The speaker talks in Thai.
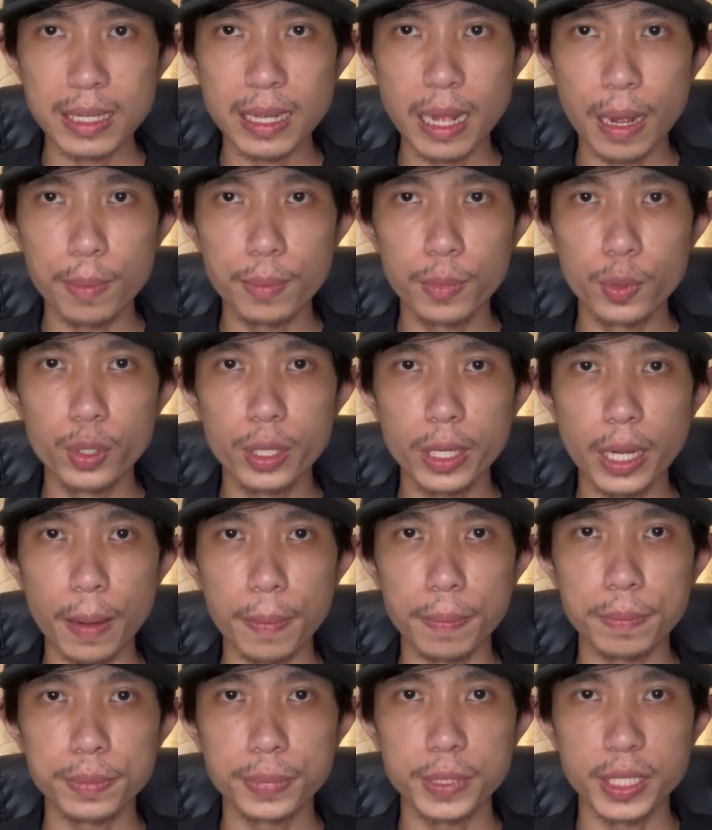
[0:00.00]
ทำบุญกั
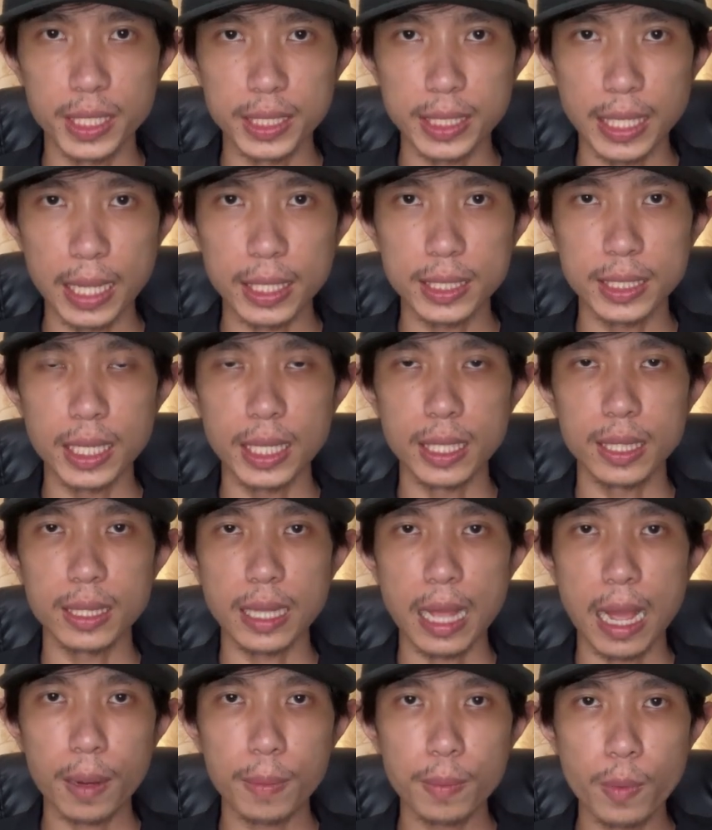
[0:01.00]
บสิ่งศักดิ์สิทธิ์
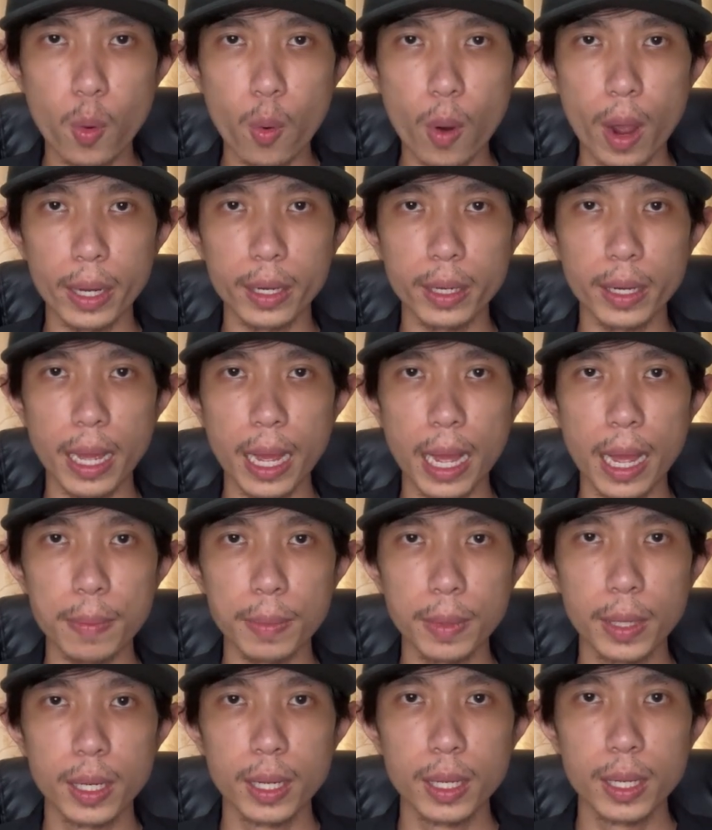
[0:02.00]
นักบวชนะครับ
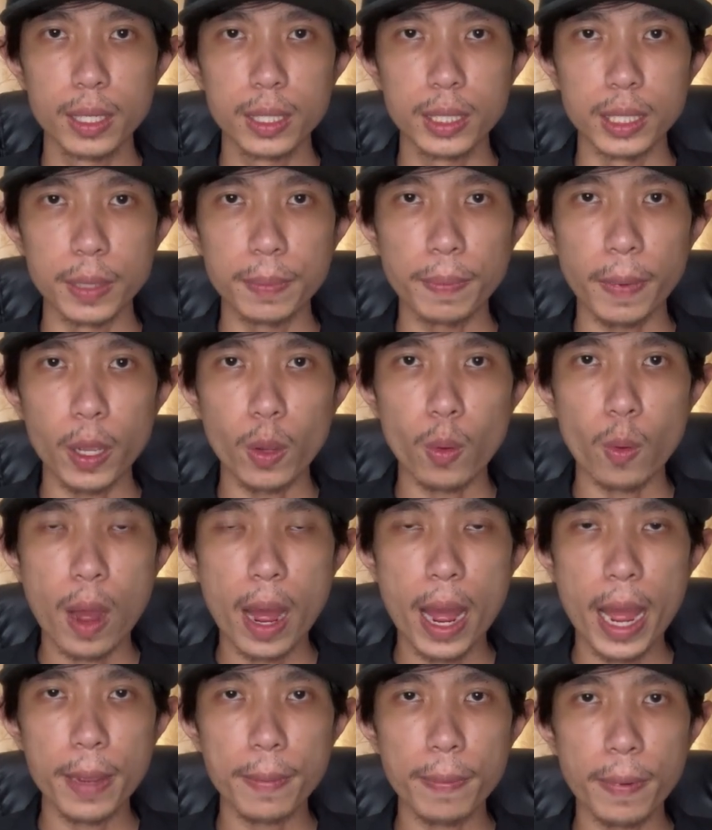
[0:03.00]
หรือไปไห
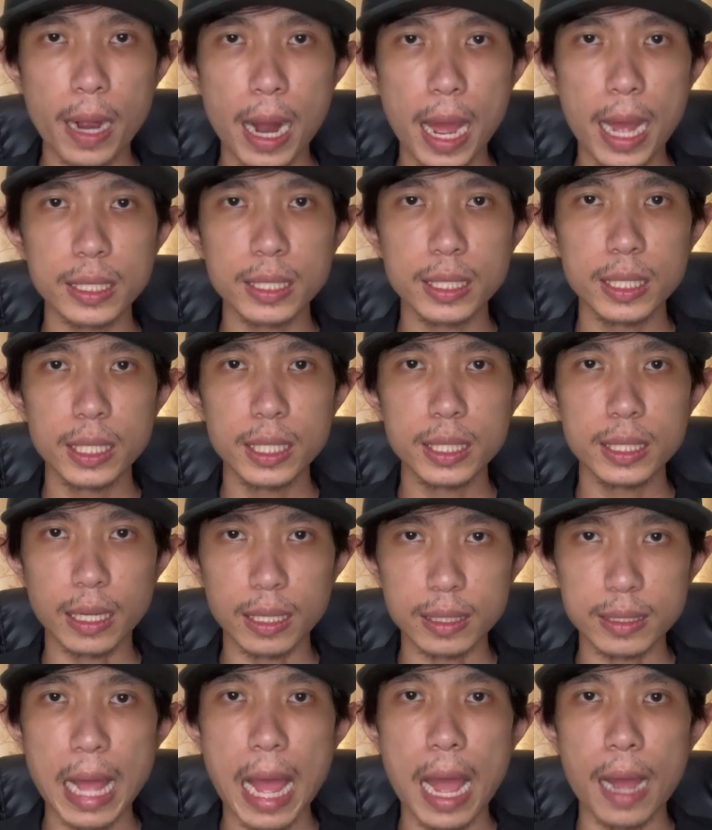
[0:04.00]
ว้พระที่
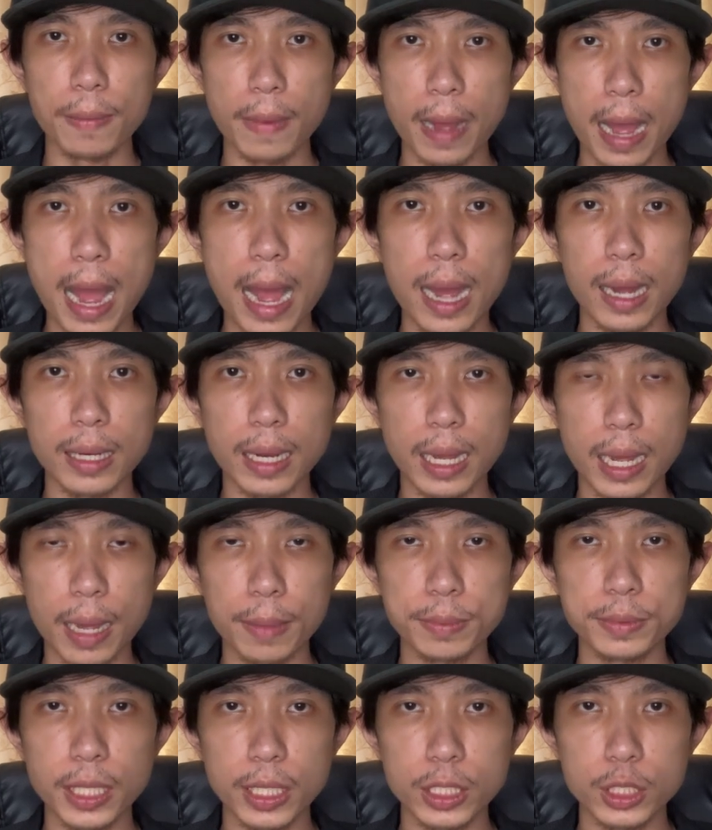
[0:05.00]
ต่างๆบ้างนะค
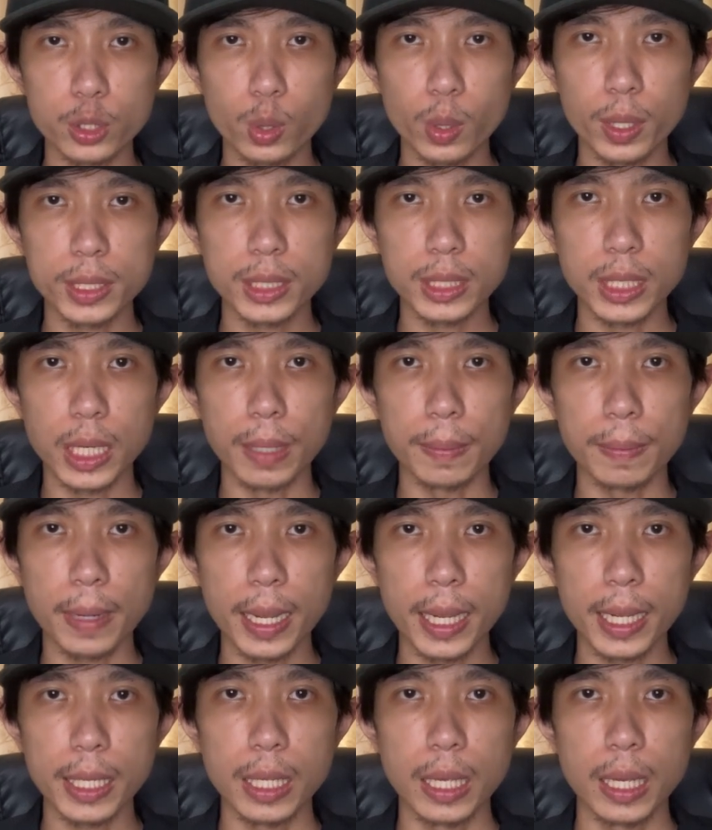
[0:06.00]
รับ จะช่วยเสริม
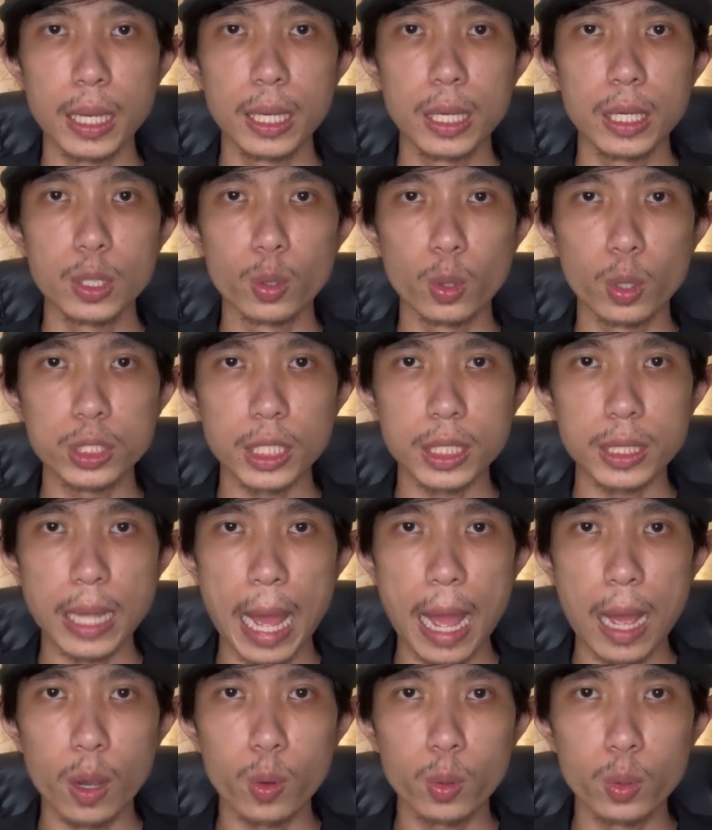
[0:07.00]
ให้ดวงชะ
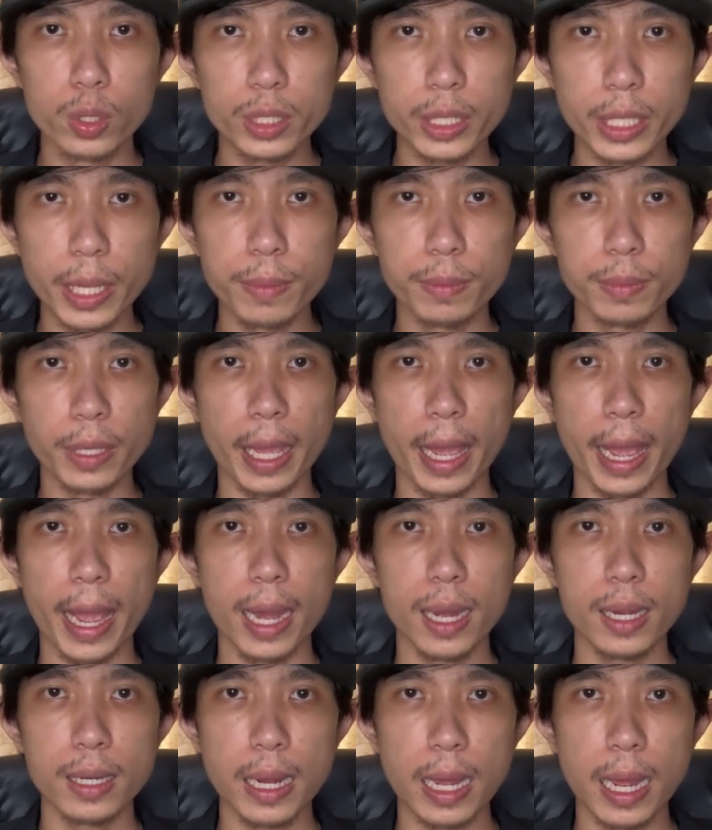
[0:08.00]
ตาคุณเข้มแข็
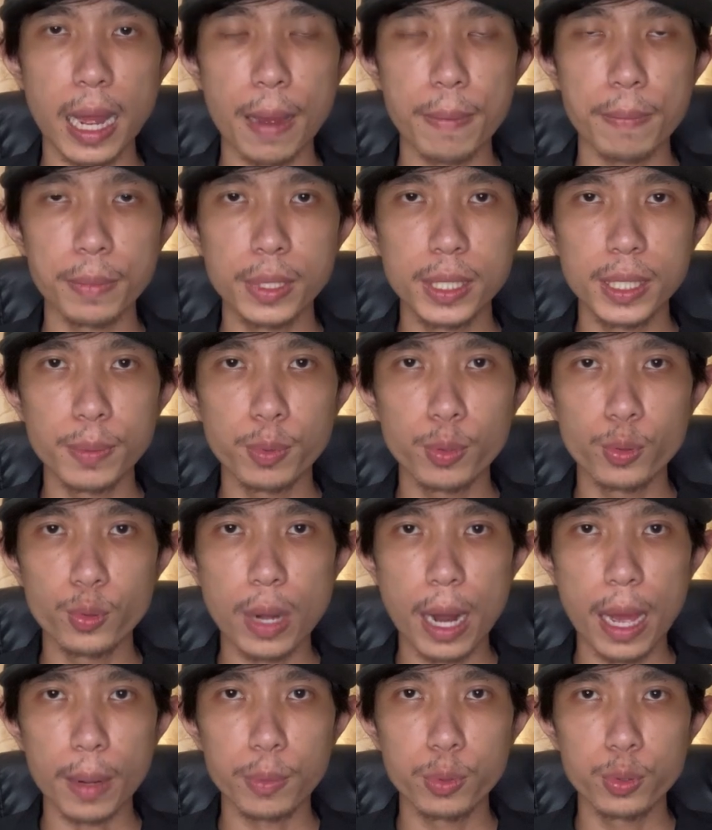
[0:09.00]
งนะครับ มีผู้
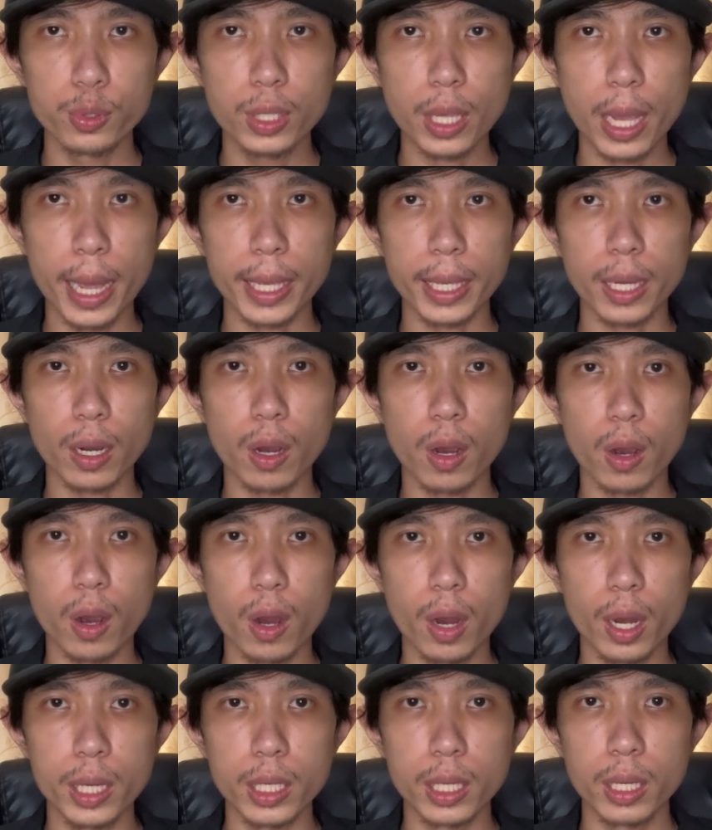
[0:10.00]
หลักผู้ใหญ่ค
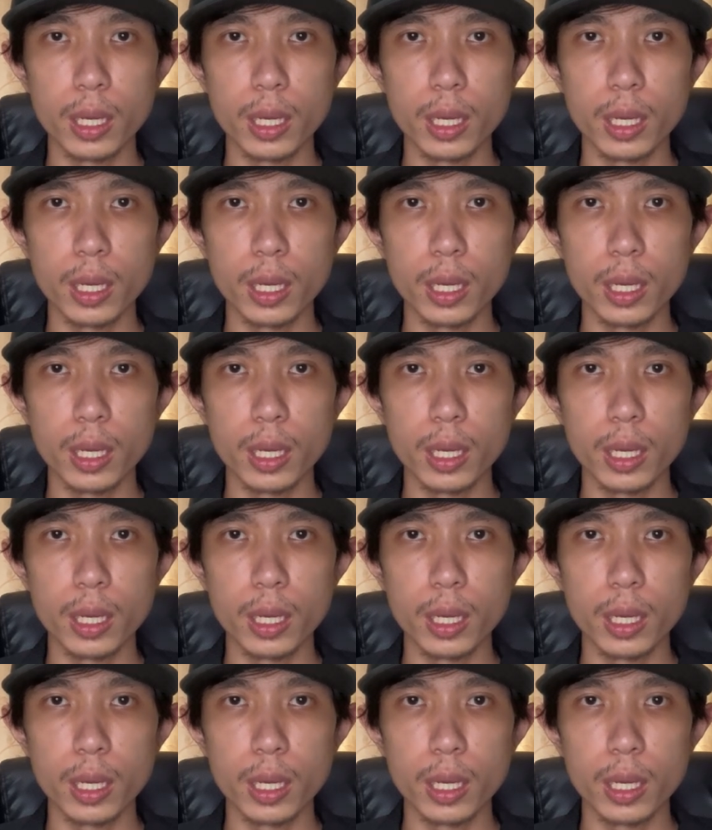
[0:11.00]
อย